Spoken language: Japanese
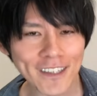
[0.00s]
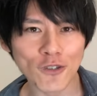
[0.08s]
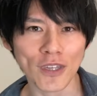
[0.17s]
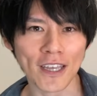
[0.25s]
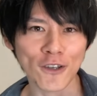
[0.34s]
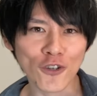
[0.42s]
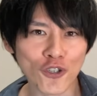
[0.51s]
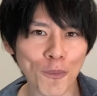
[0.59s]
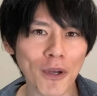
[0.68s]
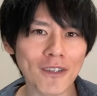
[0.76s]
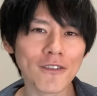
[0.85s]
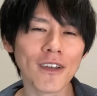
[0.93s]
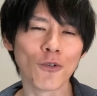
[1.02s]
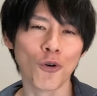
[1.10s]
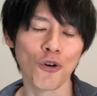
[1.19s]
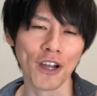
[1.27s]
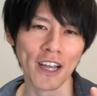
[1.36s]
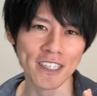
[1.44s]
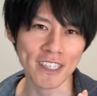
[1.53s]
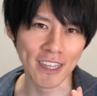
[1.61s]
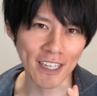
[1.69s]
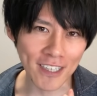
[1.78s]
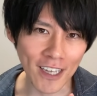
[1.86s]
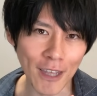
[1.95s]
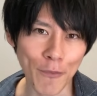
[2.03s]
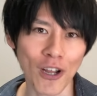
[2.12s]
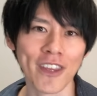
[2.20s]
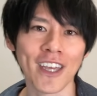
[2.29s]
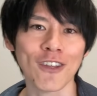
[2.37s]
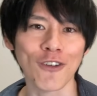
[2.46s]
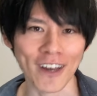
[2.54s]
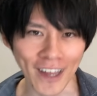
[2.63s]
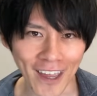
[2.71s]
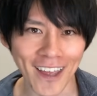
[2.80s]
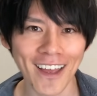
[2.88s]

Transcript: ンジョンで救助パスワード公開して助けてもらった人やね。